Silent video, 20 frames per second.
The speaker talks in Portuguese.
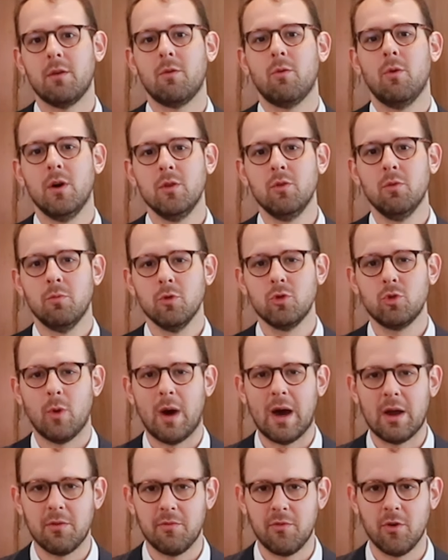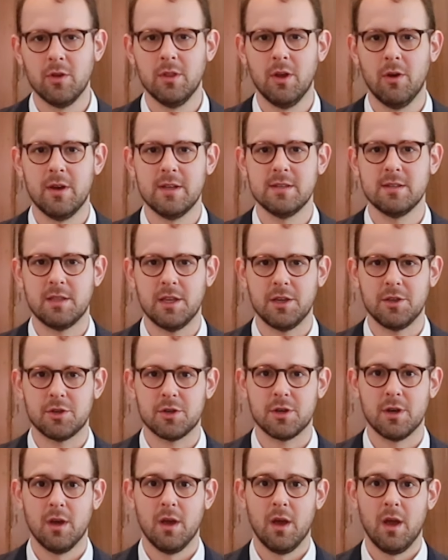quando o mutuário for não
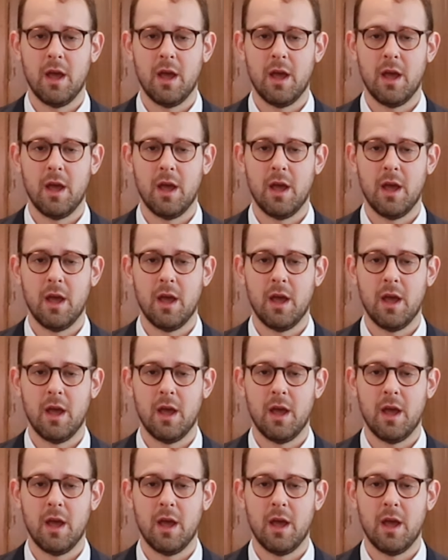residente.